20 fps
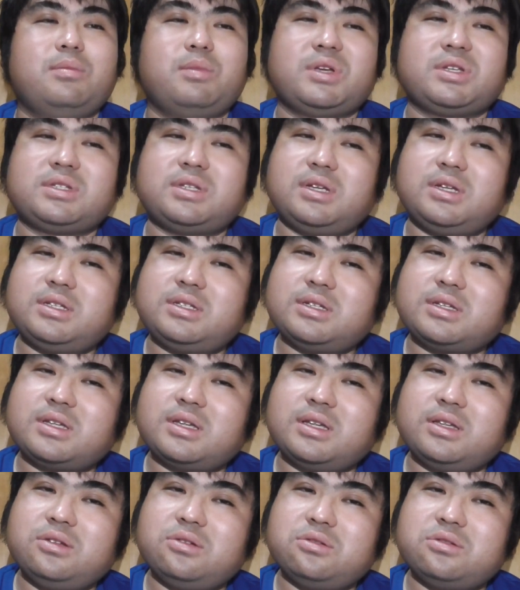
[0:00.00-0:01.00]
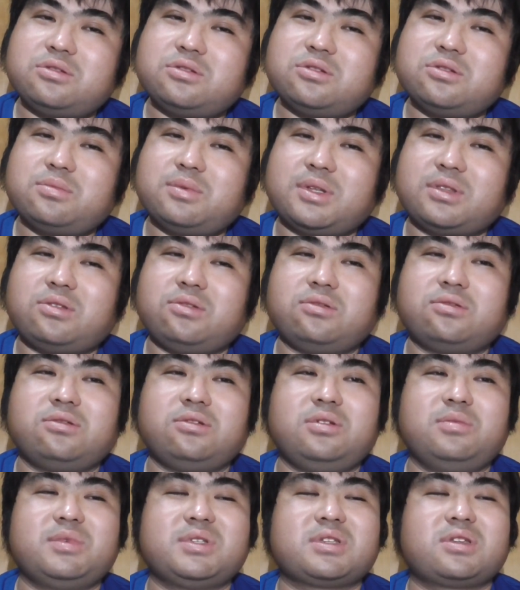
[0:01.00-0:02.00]
まあ、政治系 YouTuber ってよく
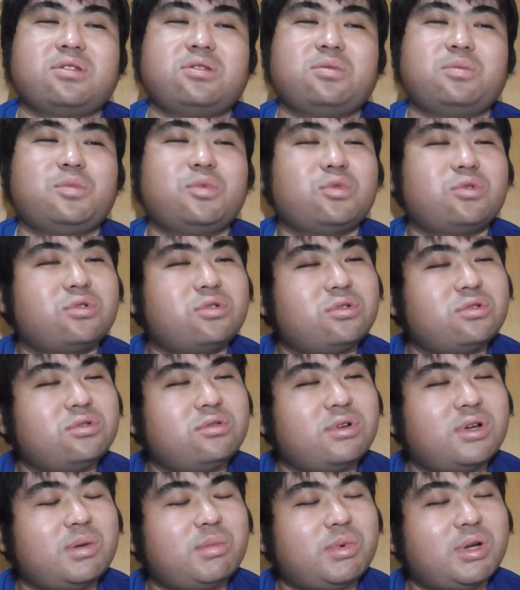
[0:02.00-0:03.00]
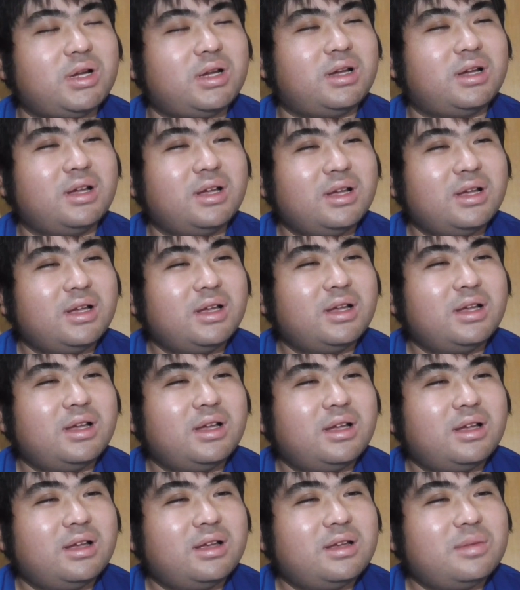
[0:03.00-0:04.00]
言いますけど、僕はまあ、
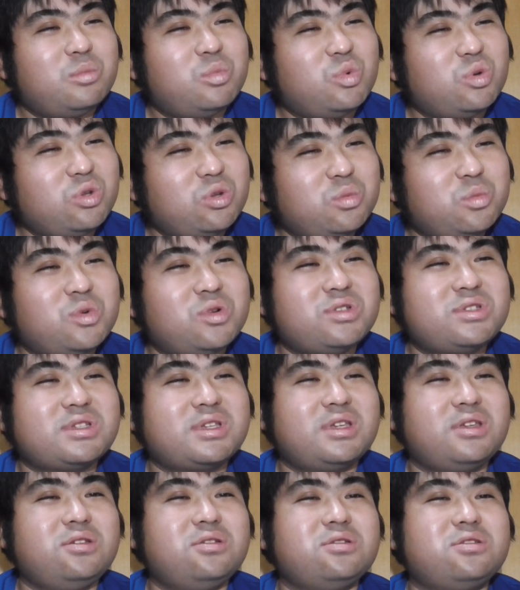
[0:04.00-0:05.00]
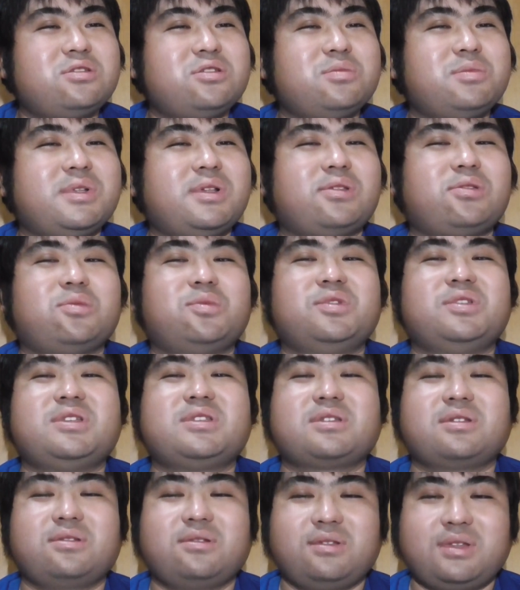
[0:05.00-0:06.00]
物も好き YouTuber だと思うんで
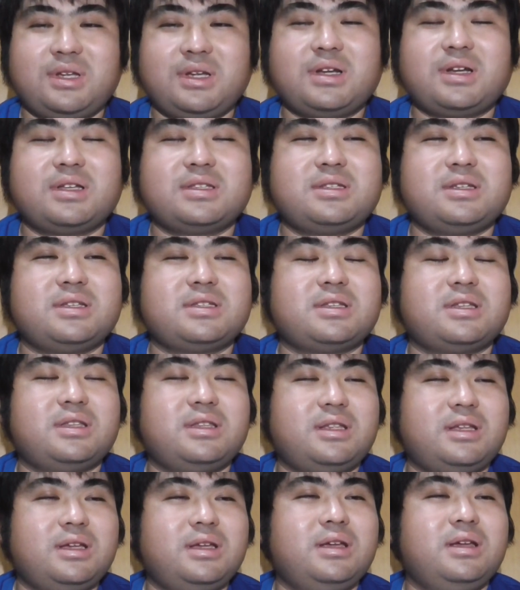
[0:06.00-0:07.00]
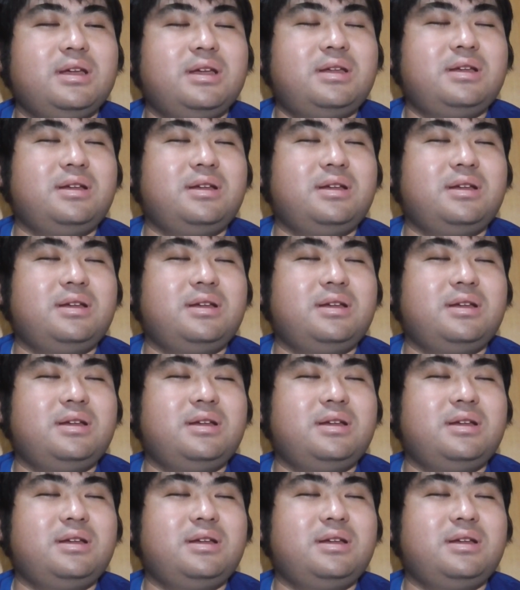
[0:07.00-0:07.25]
すけどね、和也さんね。